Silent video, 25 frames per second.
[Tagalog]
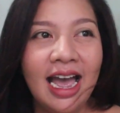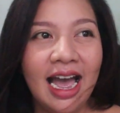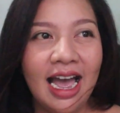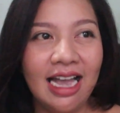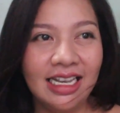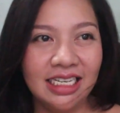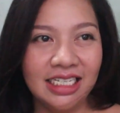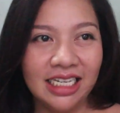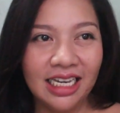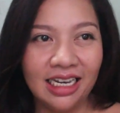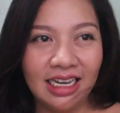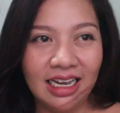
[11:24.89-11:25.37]

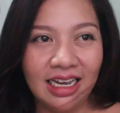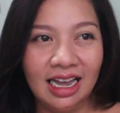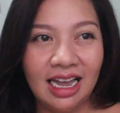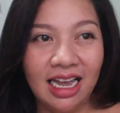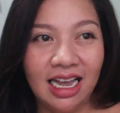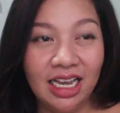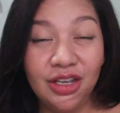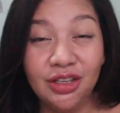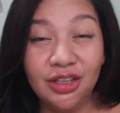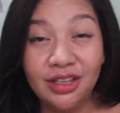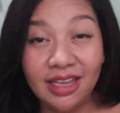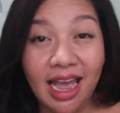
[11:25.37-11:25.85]
At
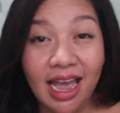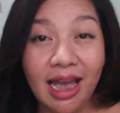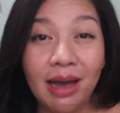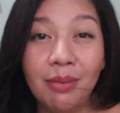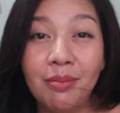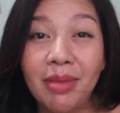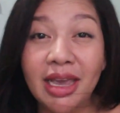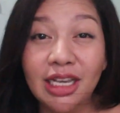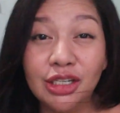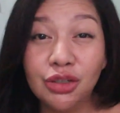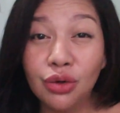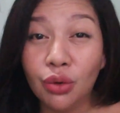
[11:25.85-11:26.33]
saka, yun nga,
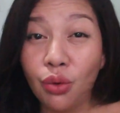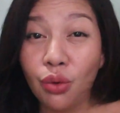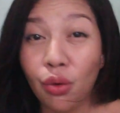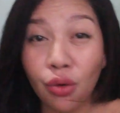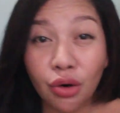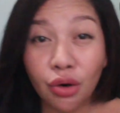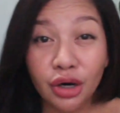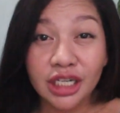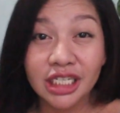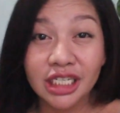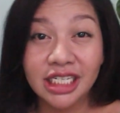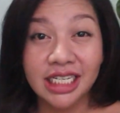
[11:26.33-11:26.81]
medyo
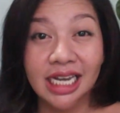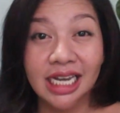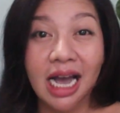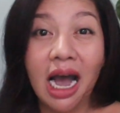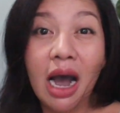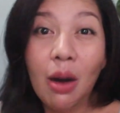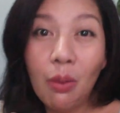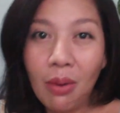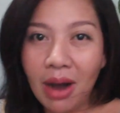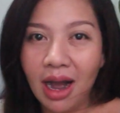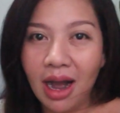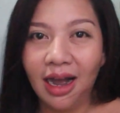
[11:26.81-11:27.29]
core siya
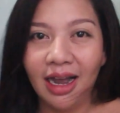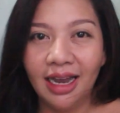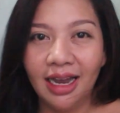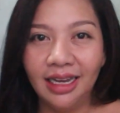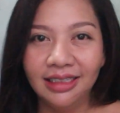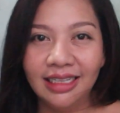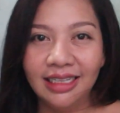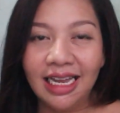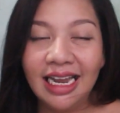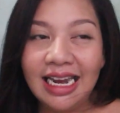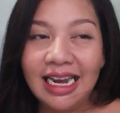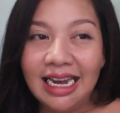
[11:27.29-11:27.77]

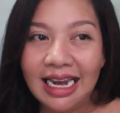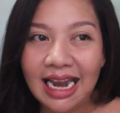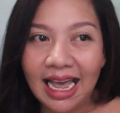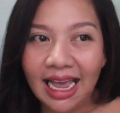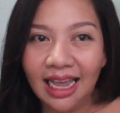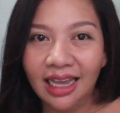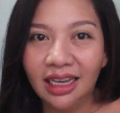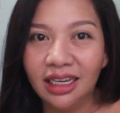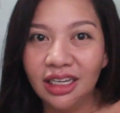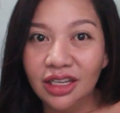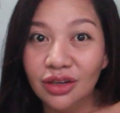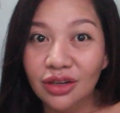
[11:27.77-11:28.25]
hawakan.
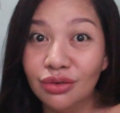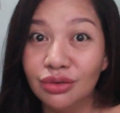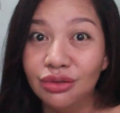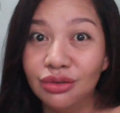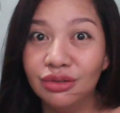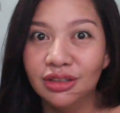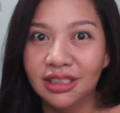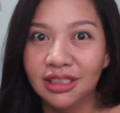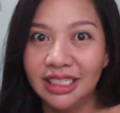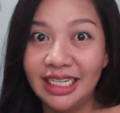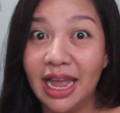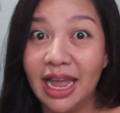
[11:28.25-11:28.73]
Unlike
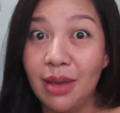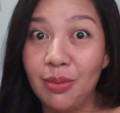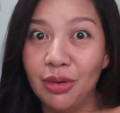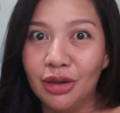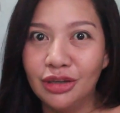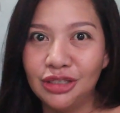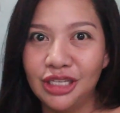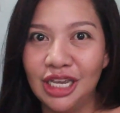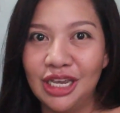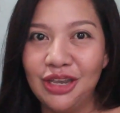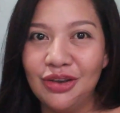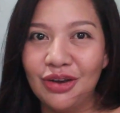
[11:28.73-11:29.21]
yung sinabi
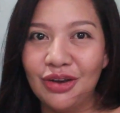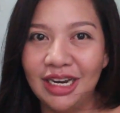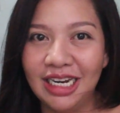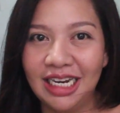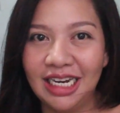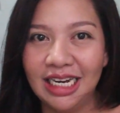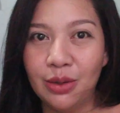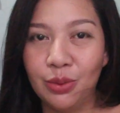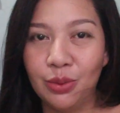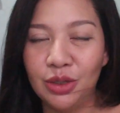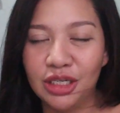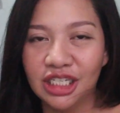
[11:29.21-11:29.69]
ko sa inyo
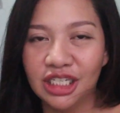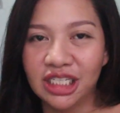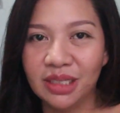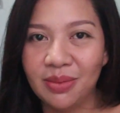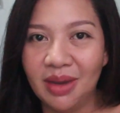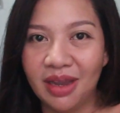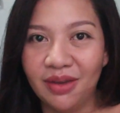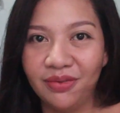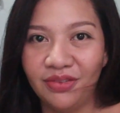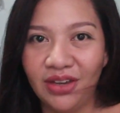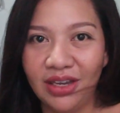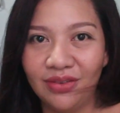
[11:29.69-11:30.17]
kanina, which is
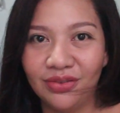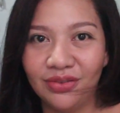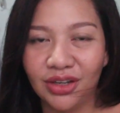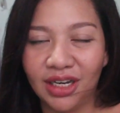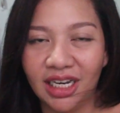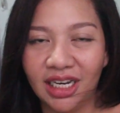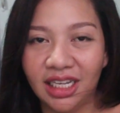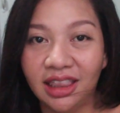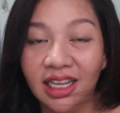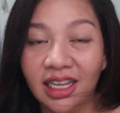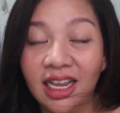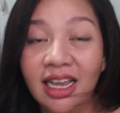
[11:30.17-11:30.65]
my
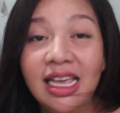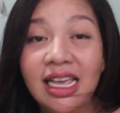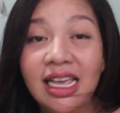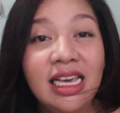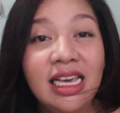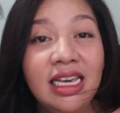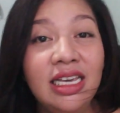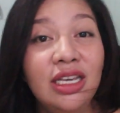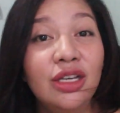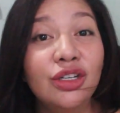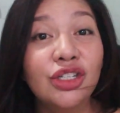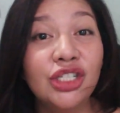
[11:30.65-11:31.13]
favorite,
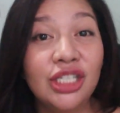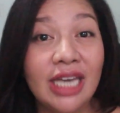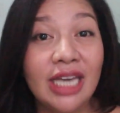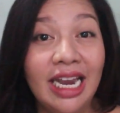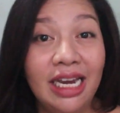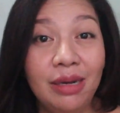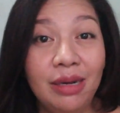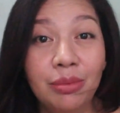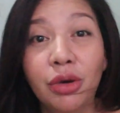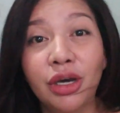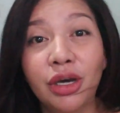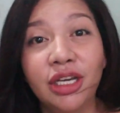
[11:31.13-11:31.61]
yung
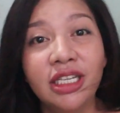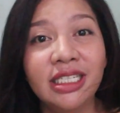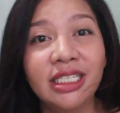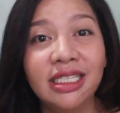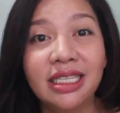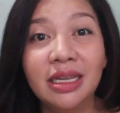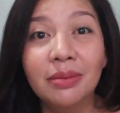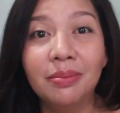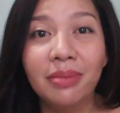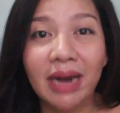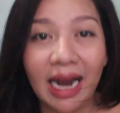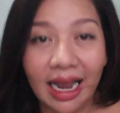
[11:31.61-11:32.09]
Shine
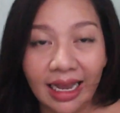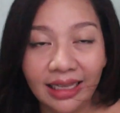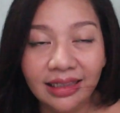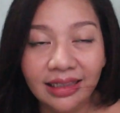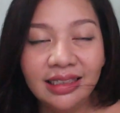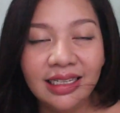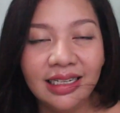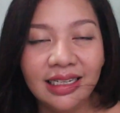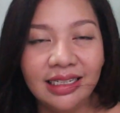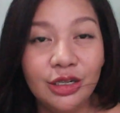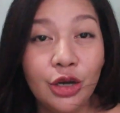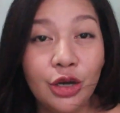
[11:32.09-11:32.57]
Moist, the
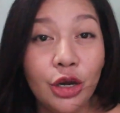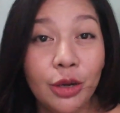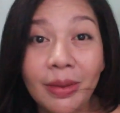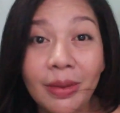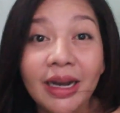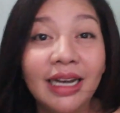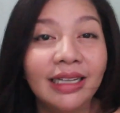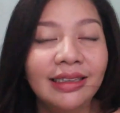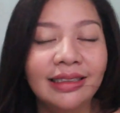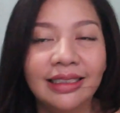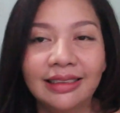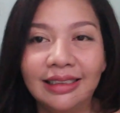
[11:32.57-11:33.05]
brand. Ayun,
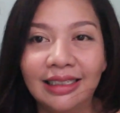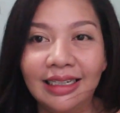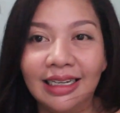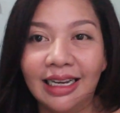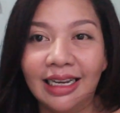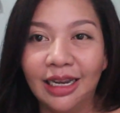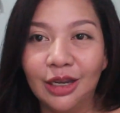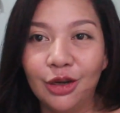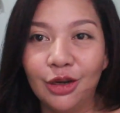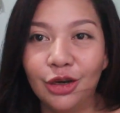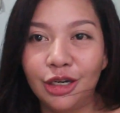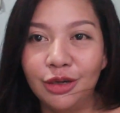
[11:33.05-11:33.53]
maganda
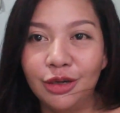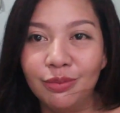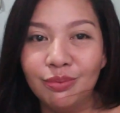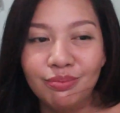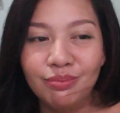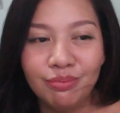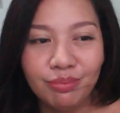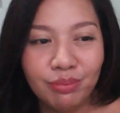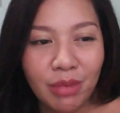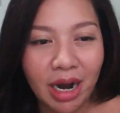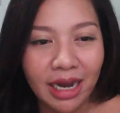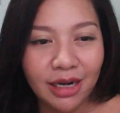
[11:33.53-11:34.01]
talaga yun.
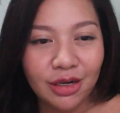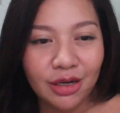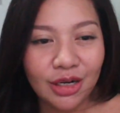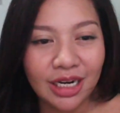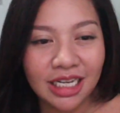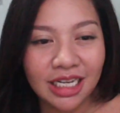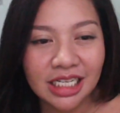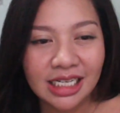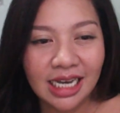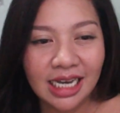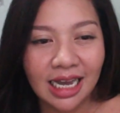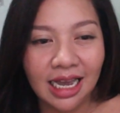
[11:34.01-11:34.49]
Ano
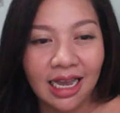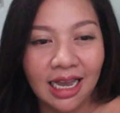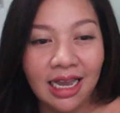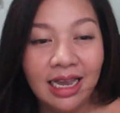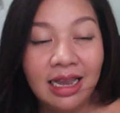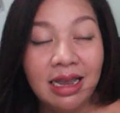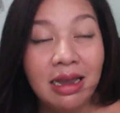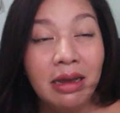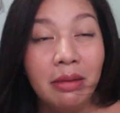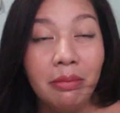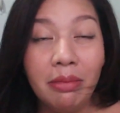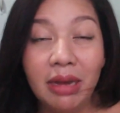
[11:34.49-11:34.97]
na siya,
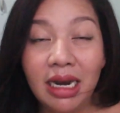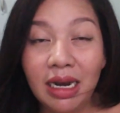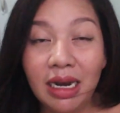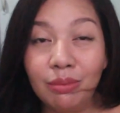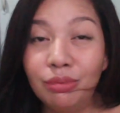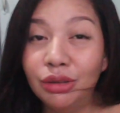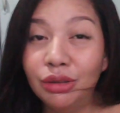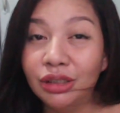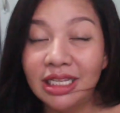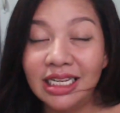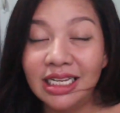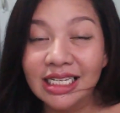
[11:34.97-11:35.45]

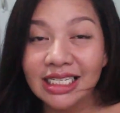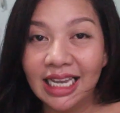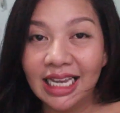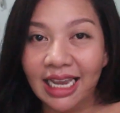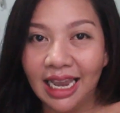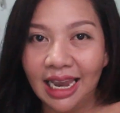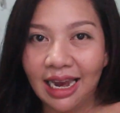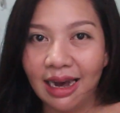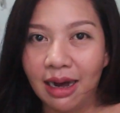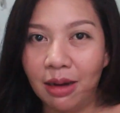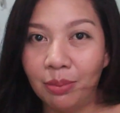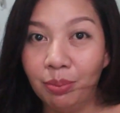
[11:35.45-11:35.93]
malambot na sa
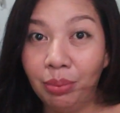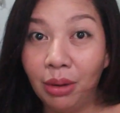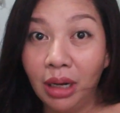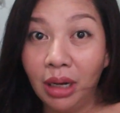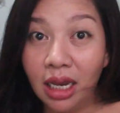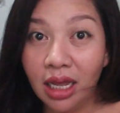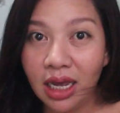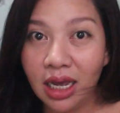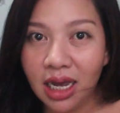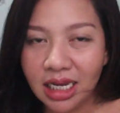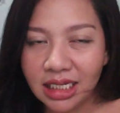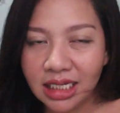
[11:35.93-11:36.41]
hair.
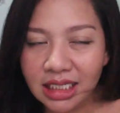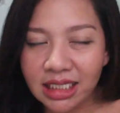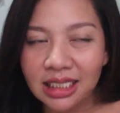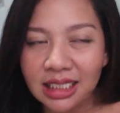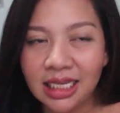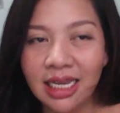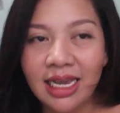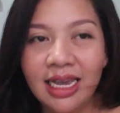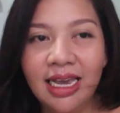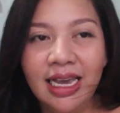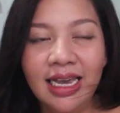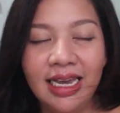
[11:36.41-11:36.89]

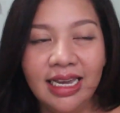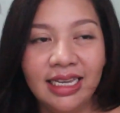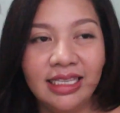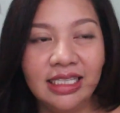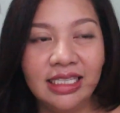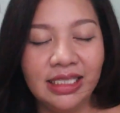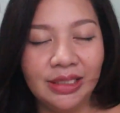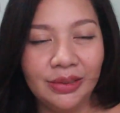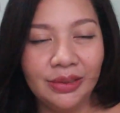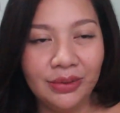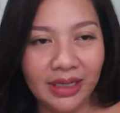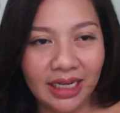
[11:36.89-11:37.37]
Plus,
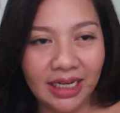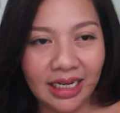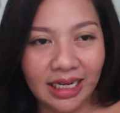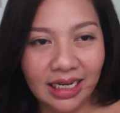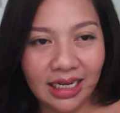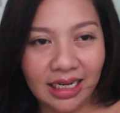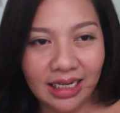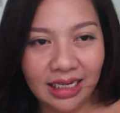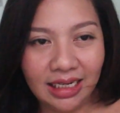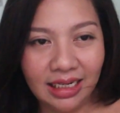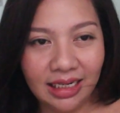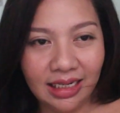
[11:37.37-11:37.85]
It's
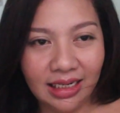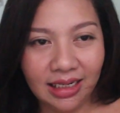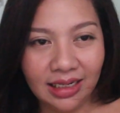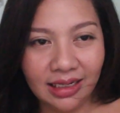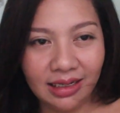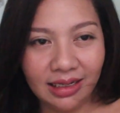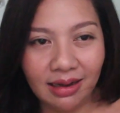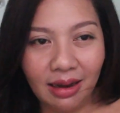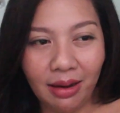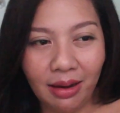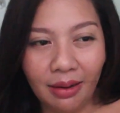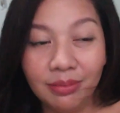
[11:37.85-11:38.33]

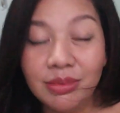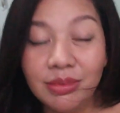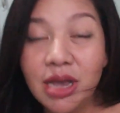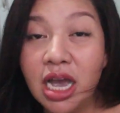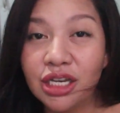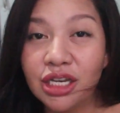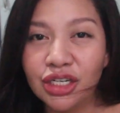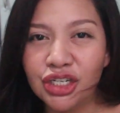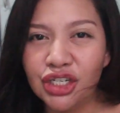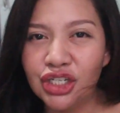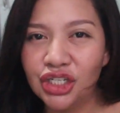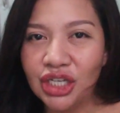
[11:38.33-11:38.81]
really um,
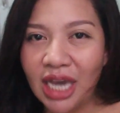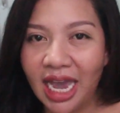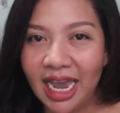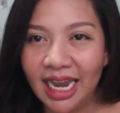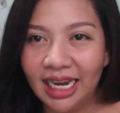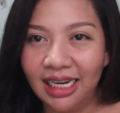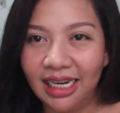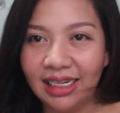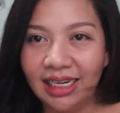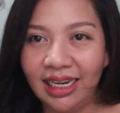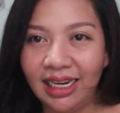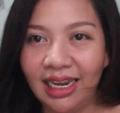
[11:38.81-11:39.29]

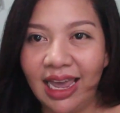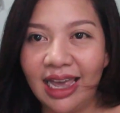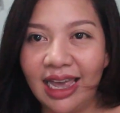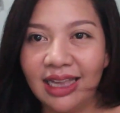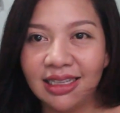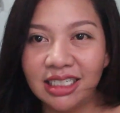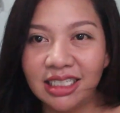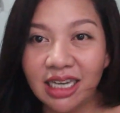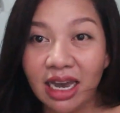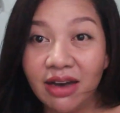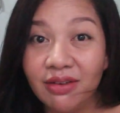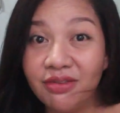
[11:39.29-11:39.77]
shiny
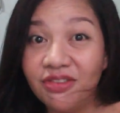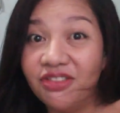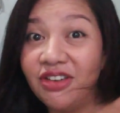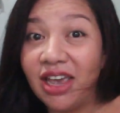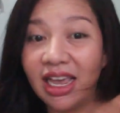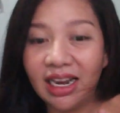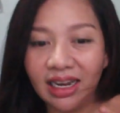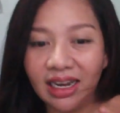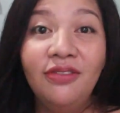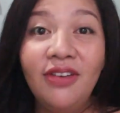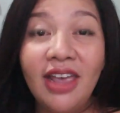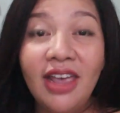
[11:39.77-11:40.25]
at saka
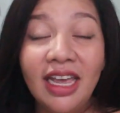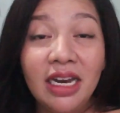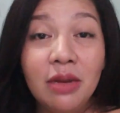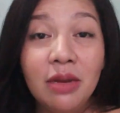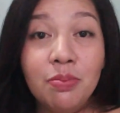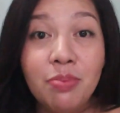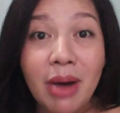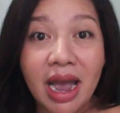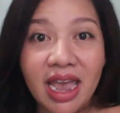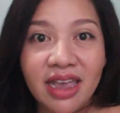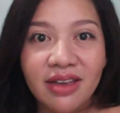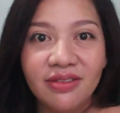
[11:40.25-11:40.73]
very,
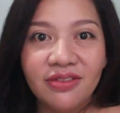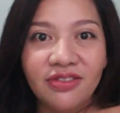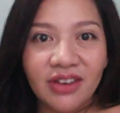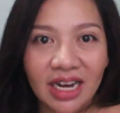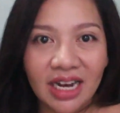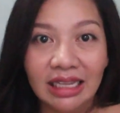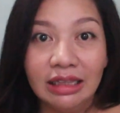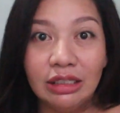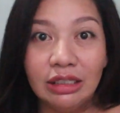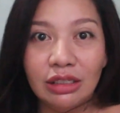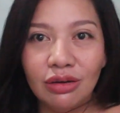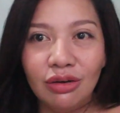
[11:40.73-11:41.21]
very
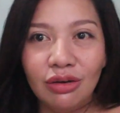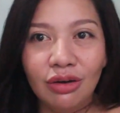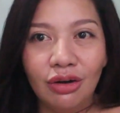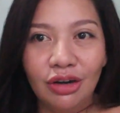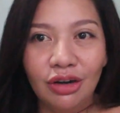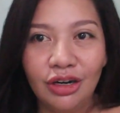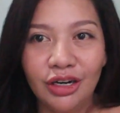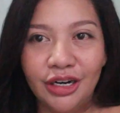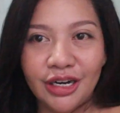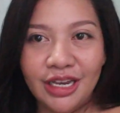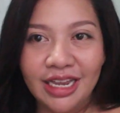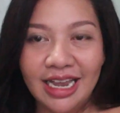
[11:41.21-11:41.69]
vibrant yung
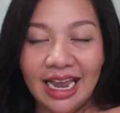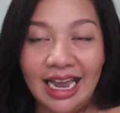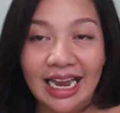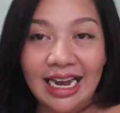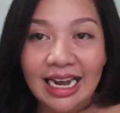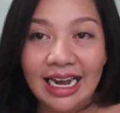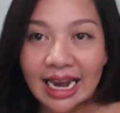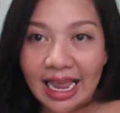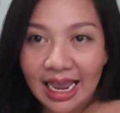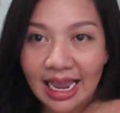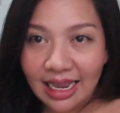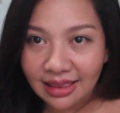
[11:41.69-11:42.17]
color
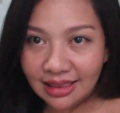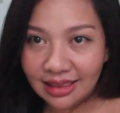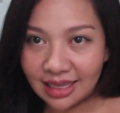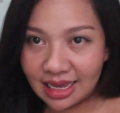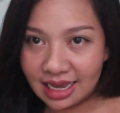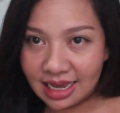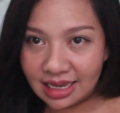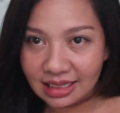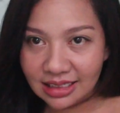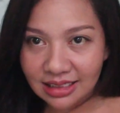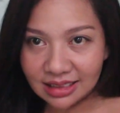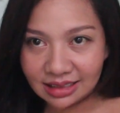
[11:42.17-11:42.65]
niya. Unlike
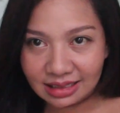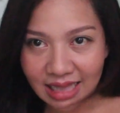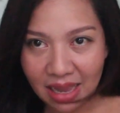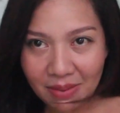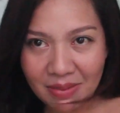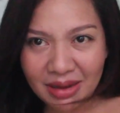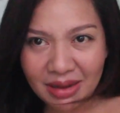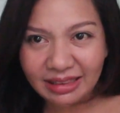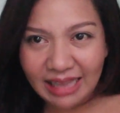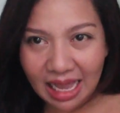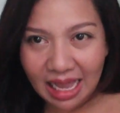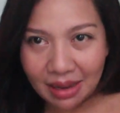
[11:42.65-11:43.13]
this,
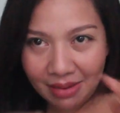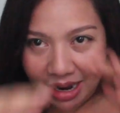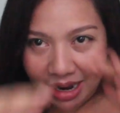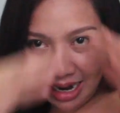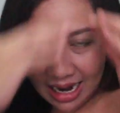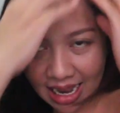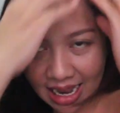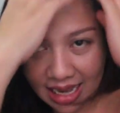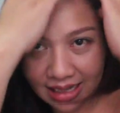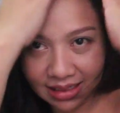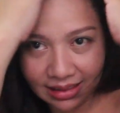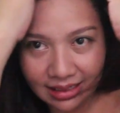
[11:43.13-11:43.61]

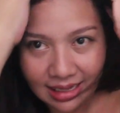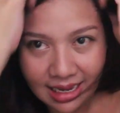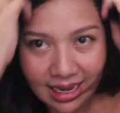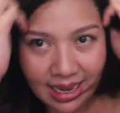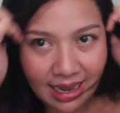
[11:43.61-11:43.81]
tamang-tama lang.